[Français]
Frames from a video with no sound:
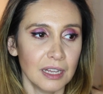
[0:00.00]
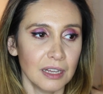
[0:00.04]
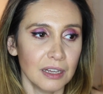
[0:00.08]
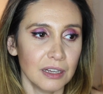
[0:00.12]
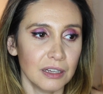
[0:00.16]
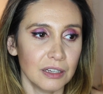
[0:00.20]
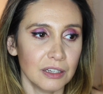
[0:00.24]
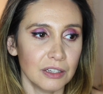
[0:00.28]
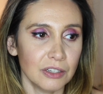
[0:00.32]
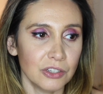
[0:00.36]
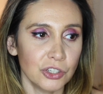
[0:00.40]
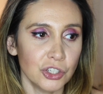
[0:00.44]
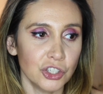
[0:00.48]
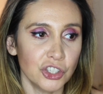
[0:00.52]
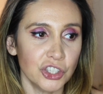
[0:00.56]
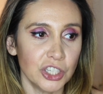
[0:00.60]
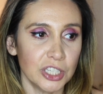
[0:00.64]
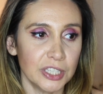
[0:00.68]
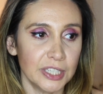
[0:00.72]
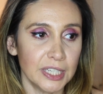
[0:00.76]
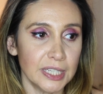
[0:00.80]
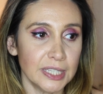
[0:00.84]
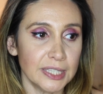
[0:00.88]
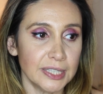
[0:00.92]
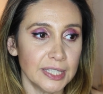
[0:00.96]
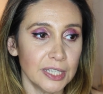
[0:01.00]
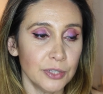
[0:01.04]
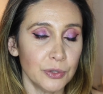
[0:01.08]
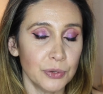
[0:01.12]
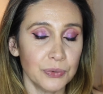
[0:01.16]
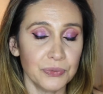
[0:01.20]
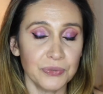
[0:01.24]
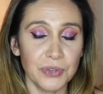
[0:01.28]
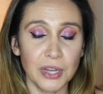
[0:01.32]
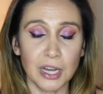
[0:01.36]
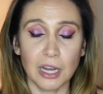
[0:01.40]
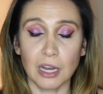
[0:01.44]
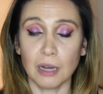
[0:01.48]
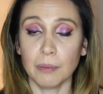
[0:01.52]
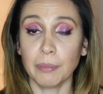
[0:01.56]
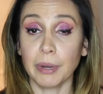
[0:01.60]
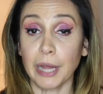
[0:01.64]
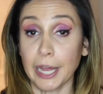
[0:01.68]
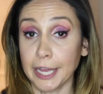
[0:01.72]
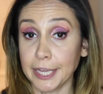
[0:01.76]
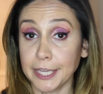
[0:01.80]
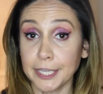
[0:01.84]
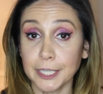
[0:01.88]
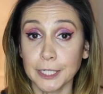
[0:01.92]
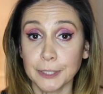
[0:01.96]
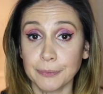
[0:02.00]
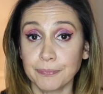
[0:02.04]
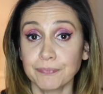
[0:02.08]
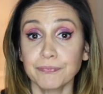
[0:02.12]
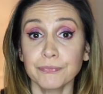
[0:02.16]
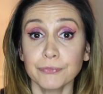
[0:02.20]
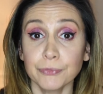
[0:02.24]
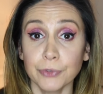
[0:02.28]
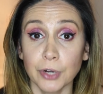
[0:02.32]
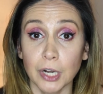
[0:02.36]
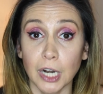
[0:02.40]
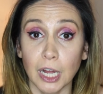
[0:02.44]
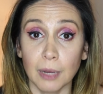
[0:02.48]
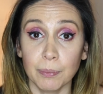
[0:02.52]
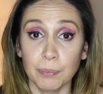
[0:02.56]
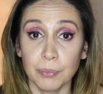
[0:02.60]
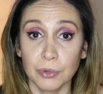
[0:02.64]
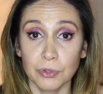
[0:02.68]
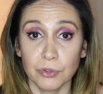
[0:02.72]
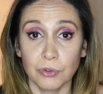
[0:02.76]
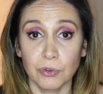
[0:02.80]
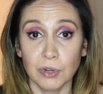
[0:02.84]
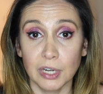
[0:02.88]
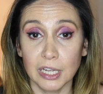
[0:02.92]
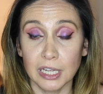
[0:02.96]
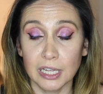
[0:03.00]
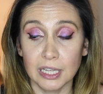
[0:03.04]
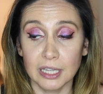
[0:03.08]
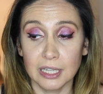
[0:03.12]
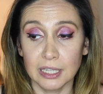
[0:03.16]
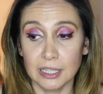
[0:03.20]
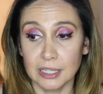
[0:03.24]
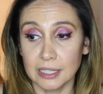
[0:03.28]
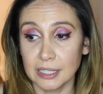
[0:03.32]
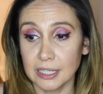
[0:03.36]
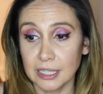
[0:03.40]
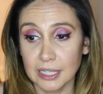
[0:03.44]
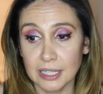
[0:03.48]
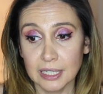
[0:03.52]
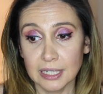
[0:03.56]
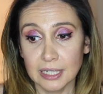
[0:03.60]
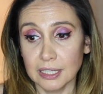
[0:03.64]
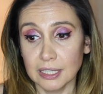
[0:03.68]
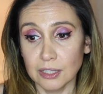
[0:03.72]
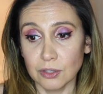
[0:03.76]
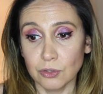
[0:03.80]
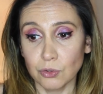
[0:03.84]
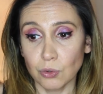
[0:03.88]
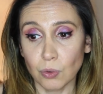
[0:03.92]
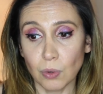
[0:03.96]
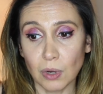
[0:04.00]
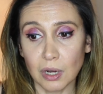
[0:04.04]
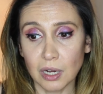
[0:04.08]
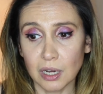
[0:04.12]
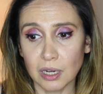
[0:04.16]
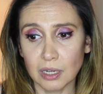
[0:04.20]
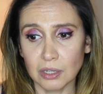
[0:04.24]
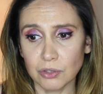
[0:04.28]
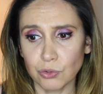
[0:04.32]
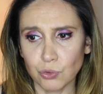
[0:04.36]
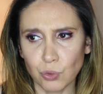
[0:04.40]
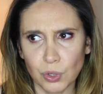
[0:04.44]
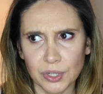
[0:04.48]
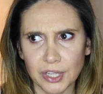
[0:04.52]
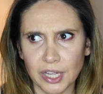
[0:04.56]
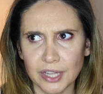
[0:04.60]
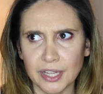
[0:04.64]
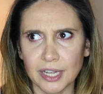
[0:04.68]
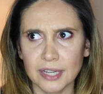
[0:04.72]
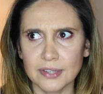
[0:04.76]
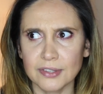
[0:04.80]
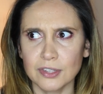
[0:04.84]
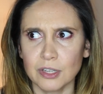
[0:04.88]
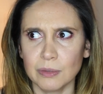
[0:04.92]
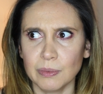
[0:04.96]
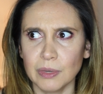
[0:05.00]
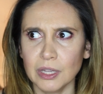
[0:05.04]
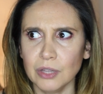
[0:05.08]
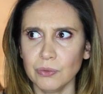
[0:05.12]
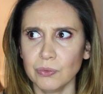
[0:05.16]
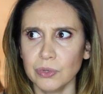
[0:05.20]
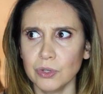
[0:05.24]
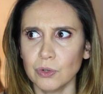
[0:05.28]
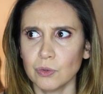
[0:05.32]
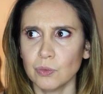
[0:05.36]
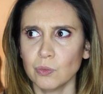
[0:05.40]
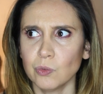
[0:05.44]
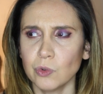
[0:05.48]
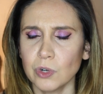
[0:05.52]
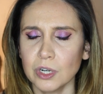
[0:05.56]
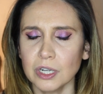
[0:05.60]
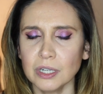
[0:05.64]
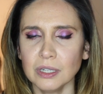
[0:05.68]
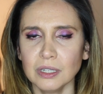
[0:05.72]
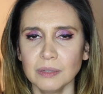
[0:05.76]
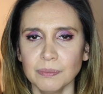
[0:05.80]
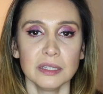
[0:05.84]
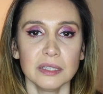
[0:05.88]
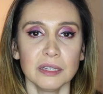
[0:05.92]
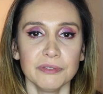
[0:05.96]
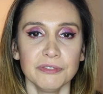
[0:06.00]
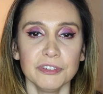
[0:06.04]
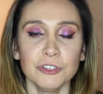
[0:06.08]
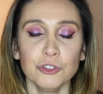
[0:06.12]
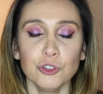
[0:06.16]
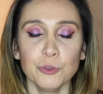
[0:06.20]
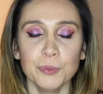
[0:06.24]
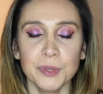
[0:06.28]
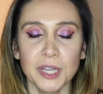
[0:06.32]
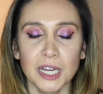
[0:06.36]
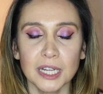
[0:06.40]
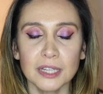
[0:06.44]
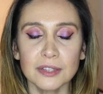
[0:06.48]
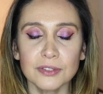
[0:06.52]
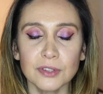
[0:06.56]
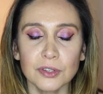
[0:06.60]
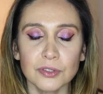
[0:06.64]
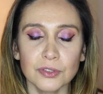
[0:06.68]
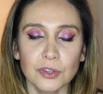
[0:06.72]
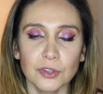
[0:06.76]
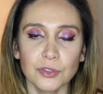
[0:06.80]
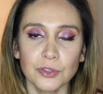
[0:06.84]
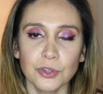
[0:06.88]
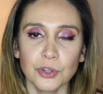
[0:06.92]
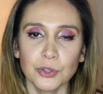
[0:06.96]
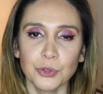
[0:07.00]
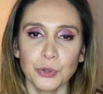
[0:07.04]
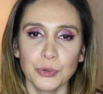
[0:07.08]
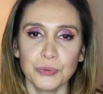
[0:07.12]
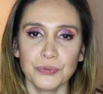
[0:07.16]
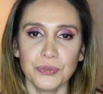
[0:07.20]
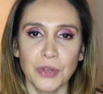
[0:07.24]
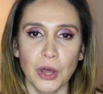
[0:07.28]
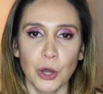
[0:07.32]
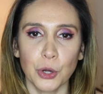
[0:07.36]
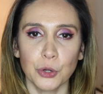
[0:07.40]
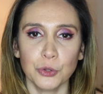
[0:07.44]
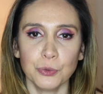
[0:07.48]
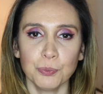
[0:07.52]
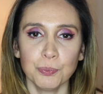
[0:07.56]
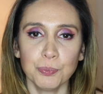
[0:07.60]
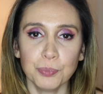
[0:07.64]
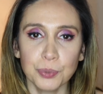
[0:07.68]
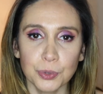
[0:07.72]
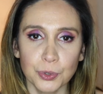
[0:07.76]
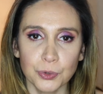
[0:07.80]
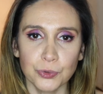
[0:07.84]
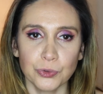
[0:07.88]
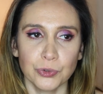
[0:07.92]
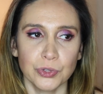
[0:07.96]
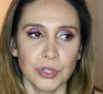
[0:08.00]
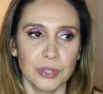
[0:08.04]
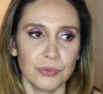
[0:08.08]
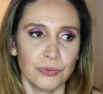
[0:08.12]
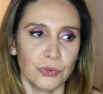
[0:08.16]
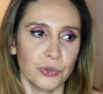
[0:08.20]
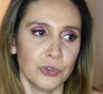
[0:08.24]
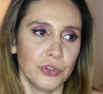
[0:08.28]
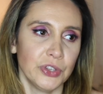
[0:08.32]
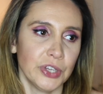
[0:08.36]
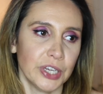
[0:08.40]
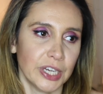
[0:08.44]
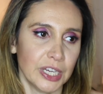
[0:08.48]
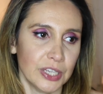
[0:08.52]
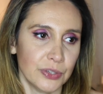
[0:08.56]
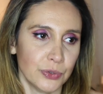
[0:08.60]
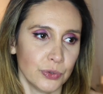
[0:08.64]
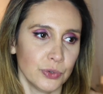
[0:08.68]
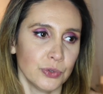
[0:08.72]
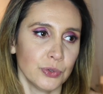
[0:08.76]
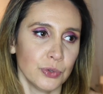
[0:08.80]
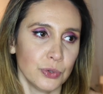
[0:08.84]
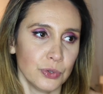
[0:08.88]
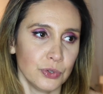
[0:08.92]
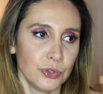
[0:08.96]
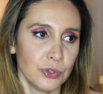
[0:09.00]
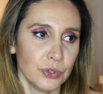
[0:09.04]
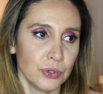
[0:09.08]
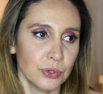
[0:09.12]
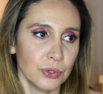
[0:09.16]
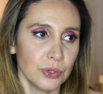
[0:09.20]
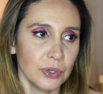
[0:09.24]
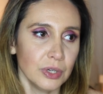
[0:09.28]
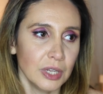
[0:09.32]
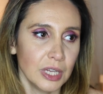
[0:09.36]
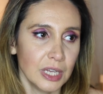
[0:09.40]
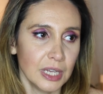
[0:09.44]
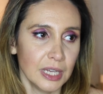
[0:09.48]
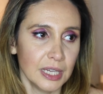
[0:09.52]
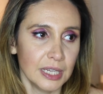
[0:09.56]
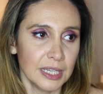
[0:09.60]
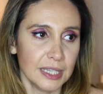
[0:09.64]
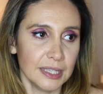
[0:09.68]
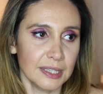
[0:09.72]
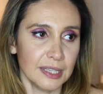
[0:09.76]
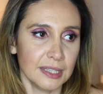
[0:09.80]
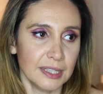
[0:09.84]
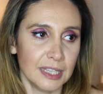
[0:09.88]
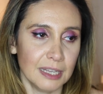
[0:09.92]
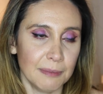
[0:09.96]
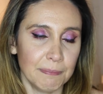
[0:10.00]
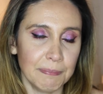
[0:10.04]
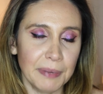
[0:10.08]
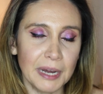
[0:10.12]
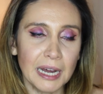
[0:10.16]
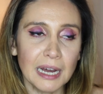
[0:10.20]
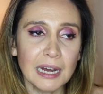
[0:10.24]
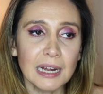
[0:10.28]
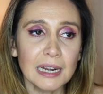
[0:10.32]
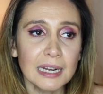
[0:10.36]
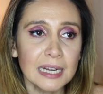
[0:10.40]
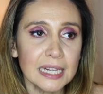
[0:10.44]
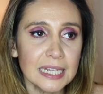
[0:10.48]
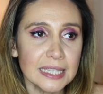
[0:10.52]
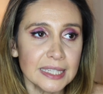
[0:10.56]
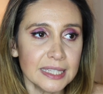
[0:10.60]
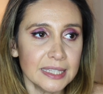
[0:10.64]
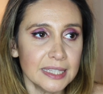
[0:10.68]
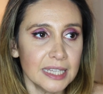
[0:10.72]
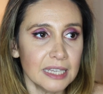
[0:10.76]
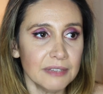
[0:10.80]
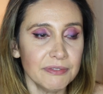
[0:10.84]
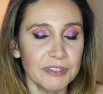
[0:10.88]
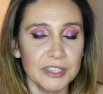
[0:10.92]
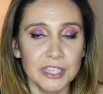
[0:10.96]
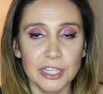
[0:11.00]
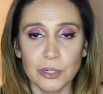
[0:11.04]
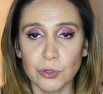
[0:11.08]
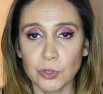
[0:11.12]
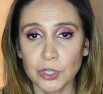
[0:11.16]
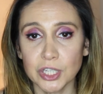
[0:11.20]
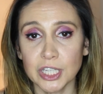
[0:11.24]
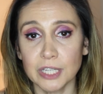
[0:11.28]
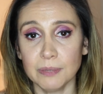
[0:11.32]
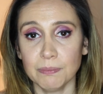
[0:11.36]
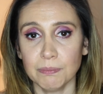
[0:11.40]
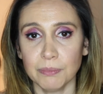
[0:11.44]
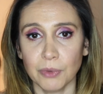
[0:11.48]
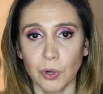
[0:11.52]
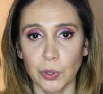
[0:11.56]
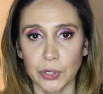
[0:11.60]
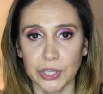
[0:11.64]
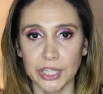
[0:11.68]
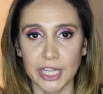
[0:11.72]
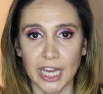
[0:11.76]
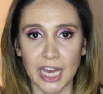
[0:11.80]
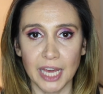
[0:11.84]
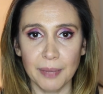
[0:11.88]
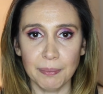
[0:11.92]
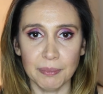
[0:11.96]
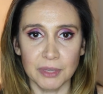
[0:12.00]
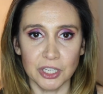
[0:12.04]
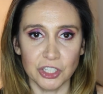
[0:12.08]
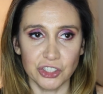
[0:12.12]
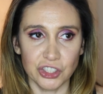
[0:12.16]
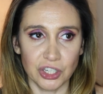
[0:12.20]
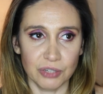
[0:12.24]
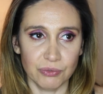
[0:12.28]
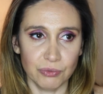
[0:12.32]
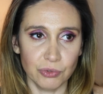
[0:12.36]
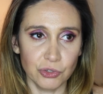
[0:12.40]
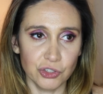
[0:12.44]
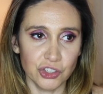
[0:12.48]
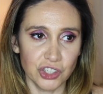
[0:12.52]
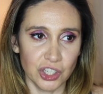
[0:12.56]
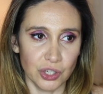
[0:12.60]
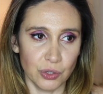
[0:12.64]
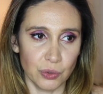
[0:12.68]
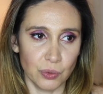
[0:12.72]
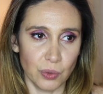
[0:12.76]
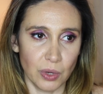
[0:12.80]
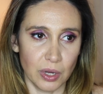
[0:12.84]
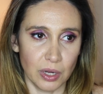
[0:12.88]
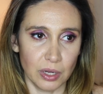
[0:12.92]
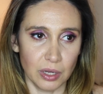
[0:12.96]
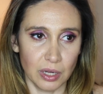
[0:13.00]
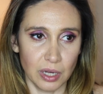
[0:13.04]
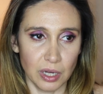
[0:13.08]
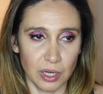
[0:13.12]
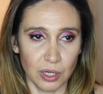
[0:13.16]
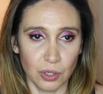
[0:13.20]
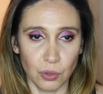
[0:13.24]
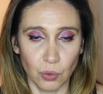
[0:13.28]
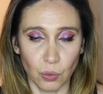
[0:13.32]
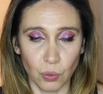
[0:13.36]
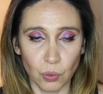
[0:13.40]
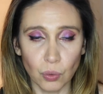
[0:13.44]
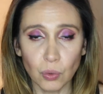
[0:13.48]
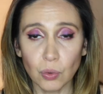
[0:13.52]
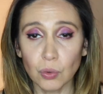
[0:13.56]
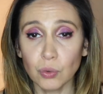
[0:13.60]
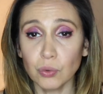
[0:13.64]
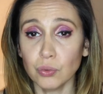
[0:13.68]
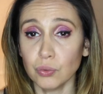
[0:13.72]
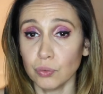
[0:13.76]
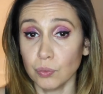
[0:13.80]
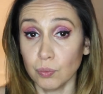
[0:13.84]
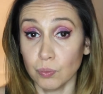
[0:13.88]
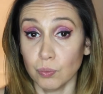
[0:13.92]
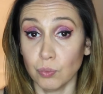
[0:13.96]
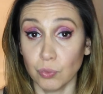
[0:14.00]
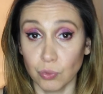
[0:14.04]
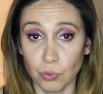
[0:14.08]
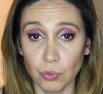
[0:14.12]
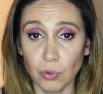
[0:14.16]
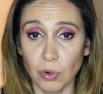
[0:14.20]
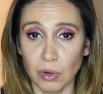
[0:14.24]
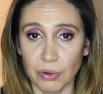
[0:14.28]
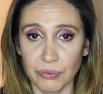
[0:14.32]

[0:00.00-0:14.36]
Euh, j'ai décidé de faire un break. Voilà, pendant les trois, trois dernières semaines, oui, au moins. Ça fait du bien de temps en temps de faire une pause au niveau des réseaux sociaux c'était pas les idées vidéo qui me manquaient, mais j'avoue que j'ai eu un, gros coup de mou.